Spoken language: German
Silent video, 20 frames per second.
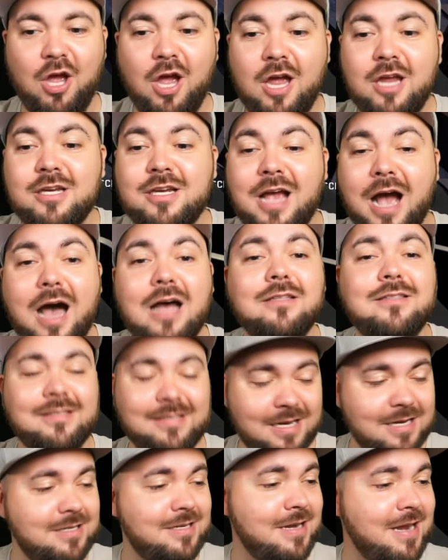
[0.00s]
Ich kann's
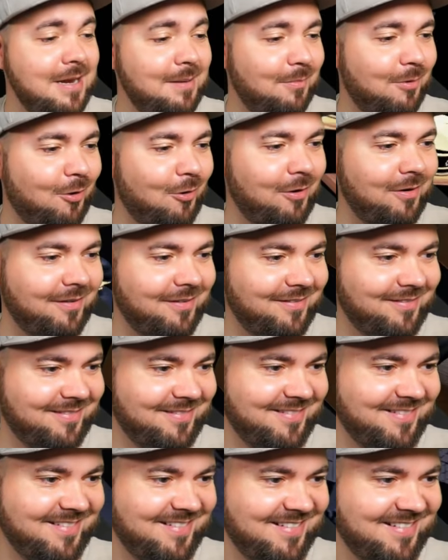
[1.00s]
nicht nehmen, Leute.
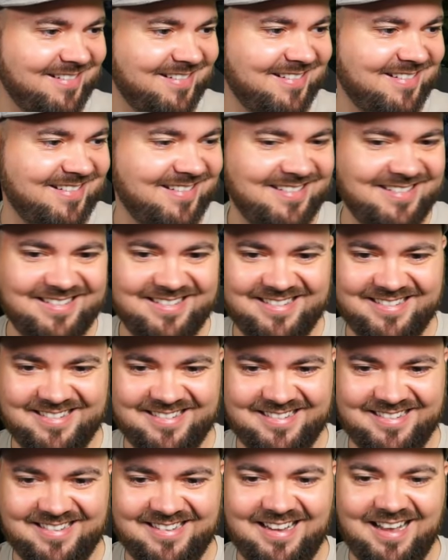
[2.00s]

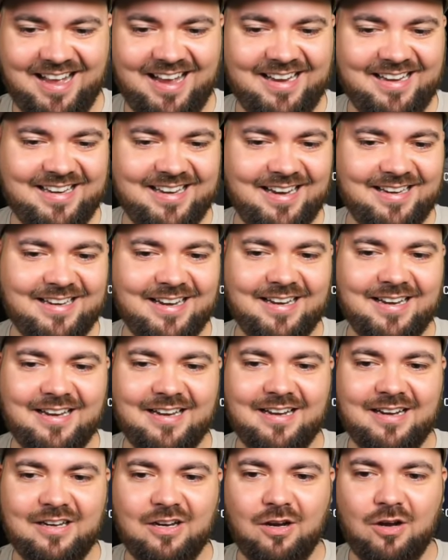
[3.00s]

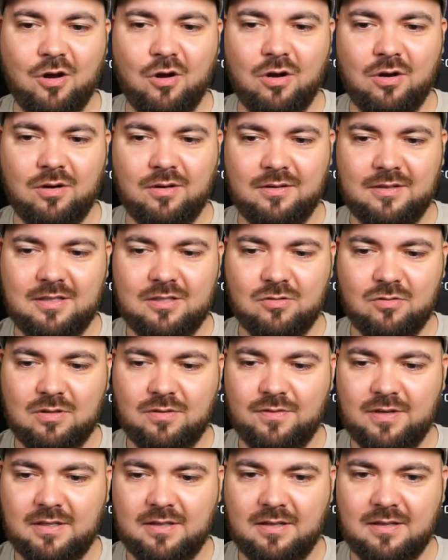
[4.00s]
Eieieiei. Nicht
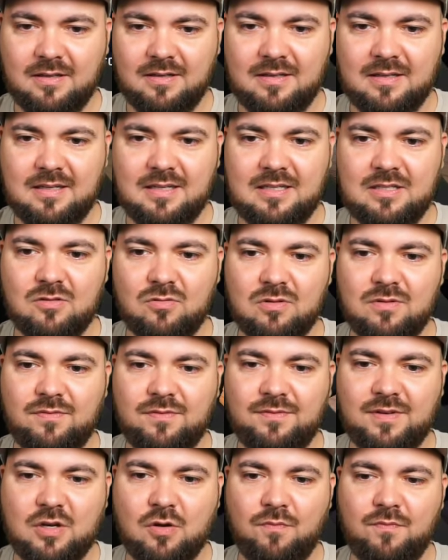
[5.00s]
runterfallen. Nicht runter.
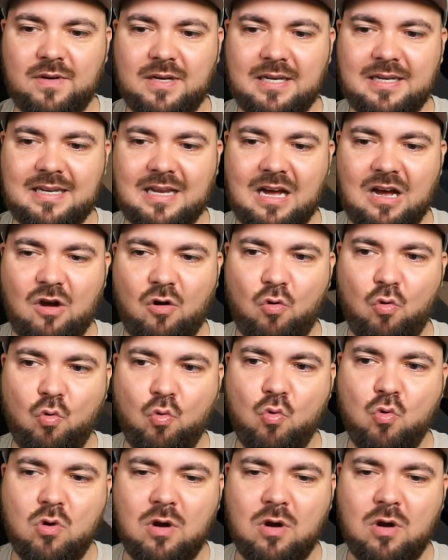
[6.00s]
Wie kommen wir denn da hoch,